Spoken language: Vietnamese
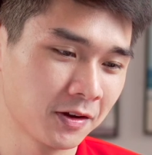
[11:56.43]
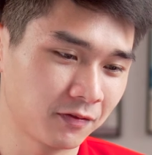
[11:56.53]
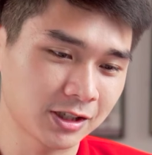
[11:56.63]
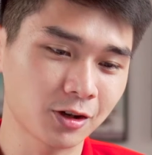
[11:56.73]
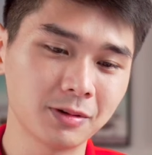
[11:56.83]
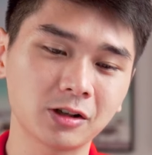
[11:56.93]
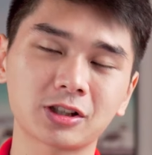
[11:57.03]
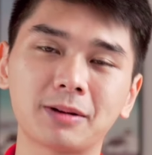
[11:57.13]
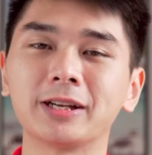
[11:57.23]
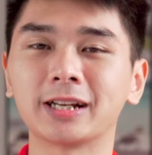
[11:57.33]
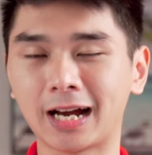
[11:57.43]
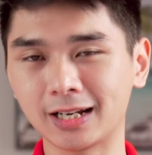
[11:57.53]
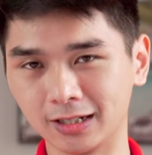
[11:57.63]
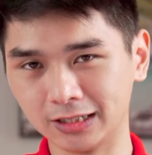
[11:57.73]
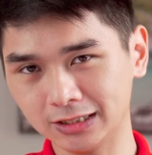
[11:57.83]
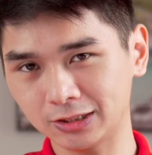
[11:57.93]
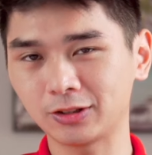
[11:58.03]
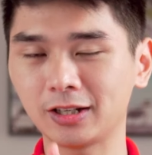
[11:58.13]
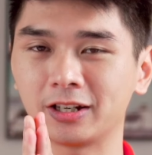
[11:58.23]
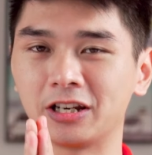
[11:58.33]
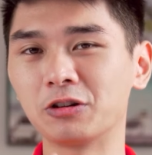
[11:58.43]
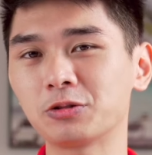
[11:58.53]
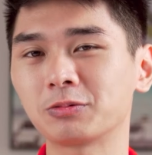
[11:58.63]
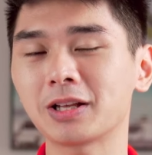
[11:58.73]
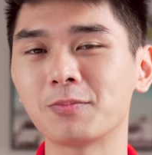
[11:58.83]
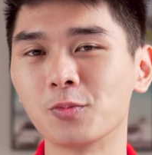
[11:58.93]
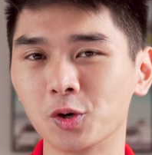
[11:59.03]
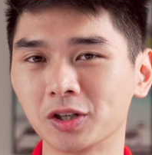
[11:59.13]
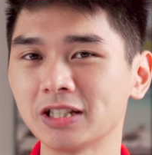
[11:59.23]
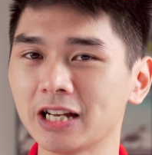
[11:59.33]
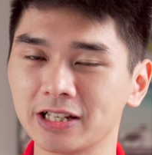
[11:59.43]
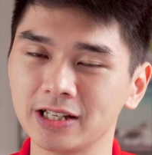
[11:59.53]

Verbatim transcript: và do mức độ sáng hình khá lớn cho nên là nếu chúng ta muốn trải